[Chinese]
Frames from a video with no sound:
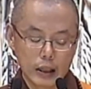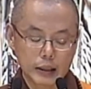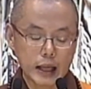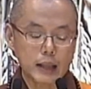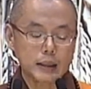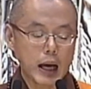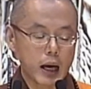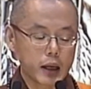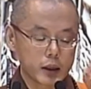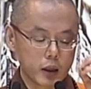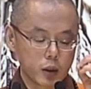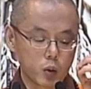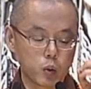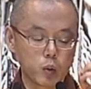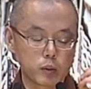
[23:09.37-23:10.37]
当他的
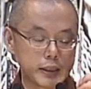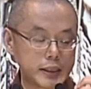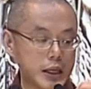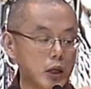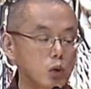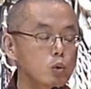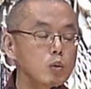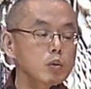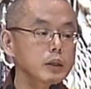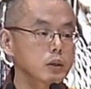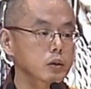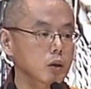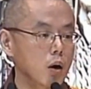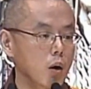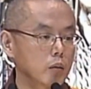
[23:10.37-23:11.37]
苦结束的
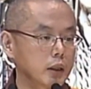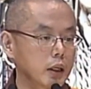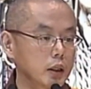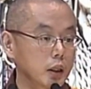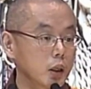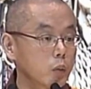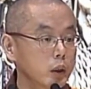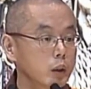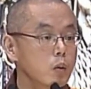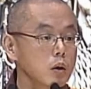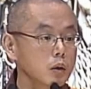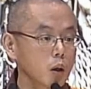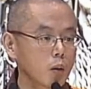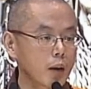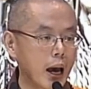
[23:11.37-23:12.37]
时候呢，你回过
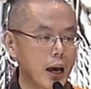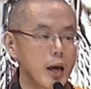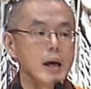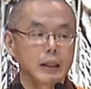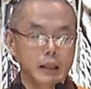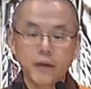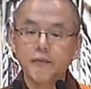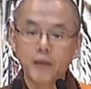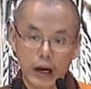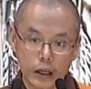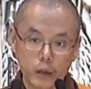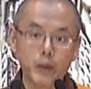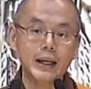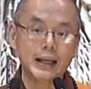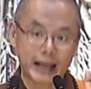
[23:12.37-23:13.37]
头来，你反
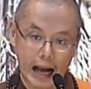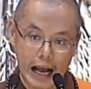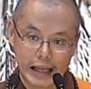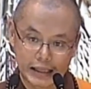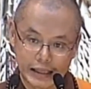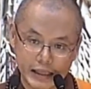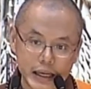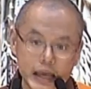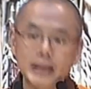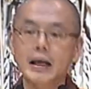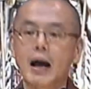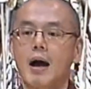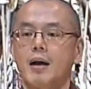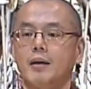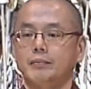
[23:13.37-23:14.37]
而会感谢
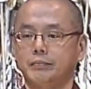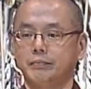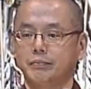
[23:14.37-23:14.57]
他，